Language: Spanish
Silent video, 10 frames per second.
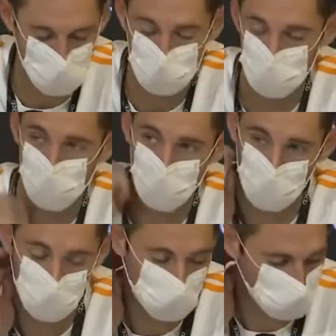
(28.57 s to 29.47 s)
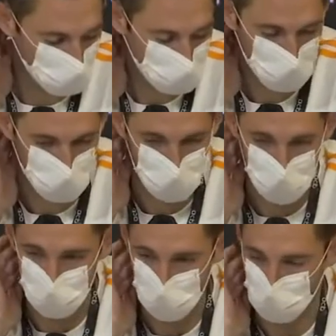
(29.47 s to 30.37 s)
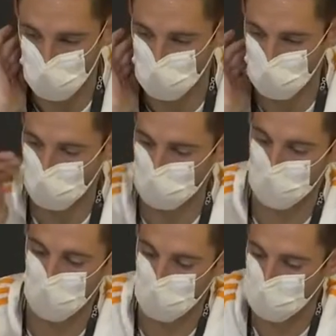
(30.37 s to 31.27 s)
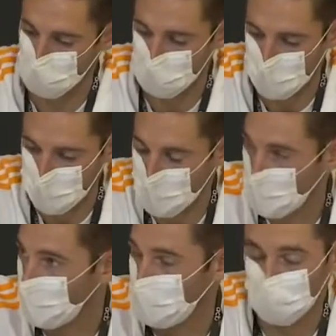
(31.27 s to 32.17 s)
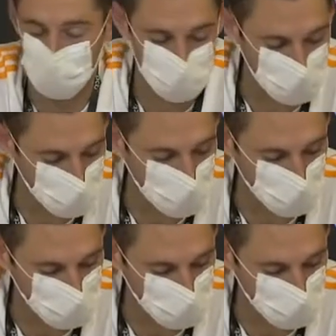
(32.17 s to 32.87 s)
íbamos a lo de 15 en el primer tiempo es difícil ganar un